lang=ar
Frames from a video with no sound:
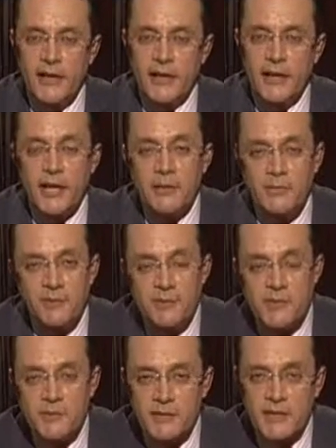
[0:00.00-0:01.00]
لكن ما
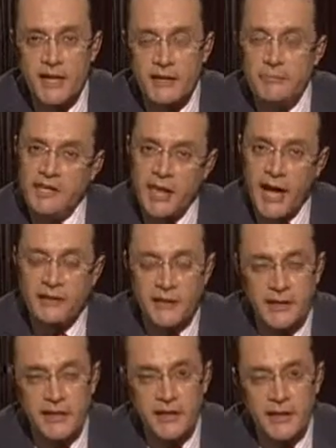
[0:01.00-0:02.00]
فيش مثلا مدحت
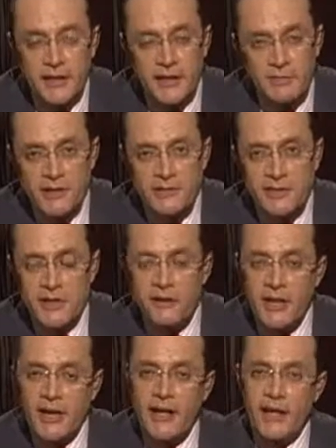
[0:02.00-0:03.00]
المصري
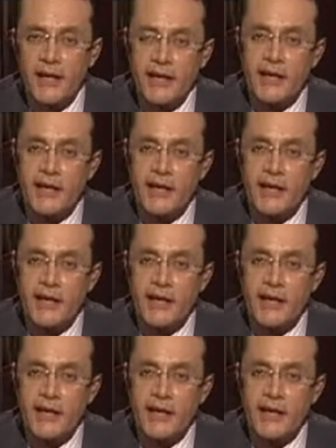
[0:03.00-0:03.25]
ولا